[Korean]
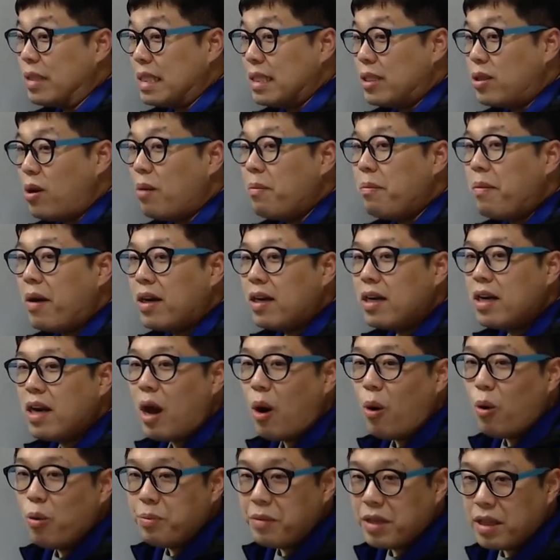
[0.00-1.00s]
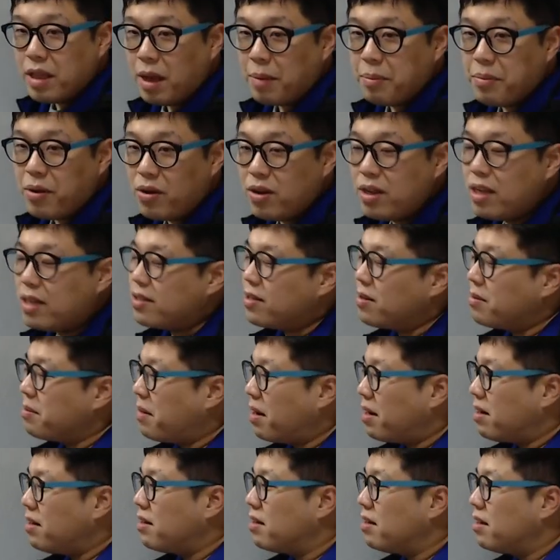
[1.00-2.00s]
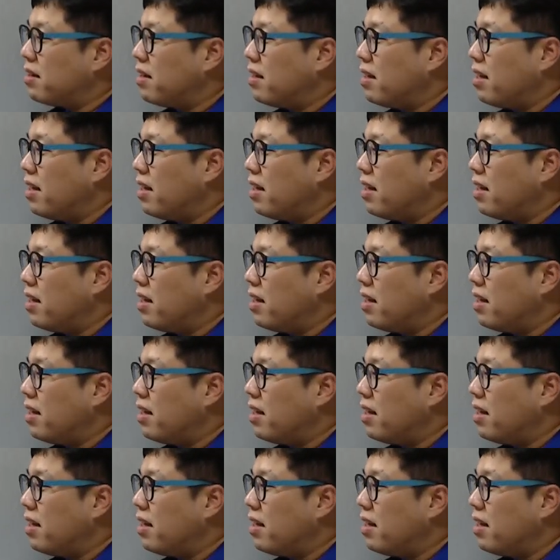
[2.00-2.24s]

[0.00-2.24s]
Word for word: 성 밖을 나옵니다. 평양 성 밖을.